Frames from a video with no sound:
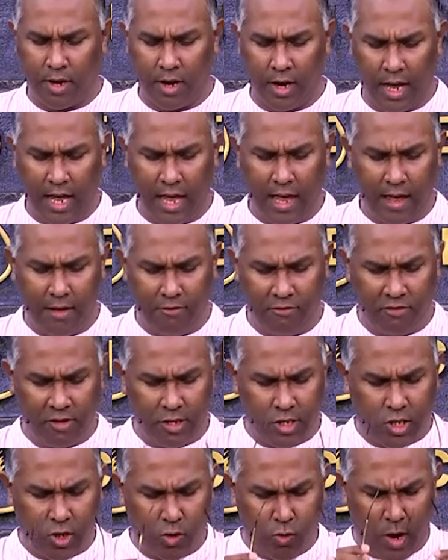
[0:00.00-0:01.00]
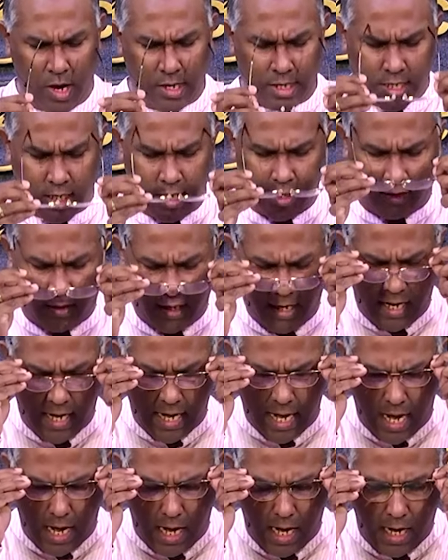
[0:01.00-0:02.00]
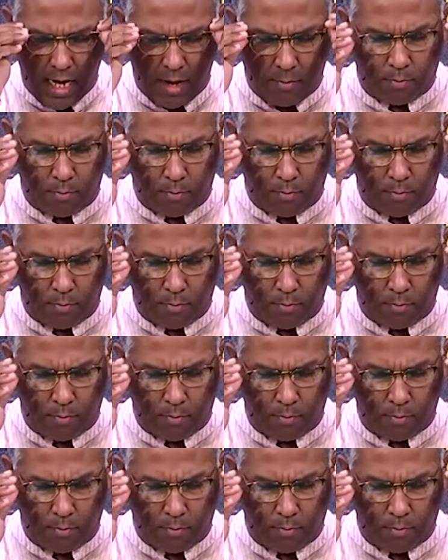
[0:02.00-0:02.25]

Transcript: பாருங்க விசுவாசத்தின் நல்ல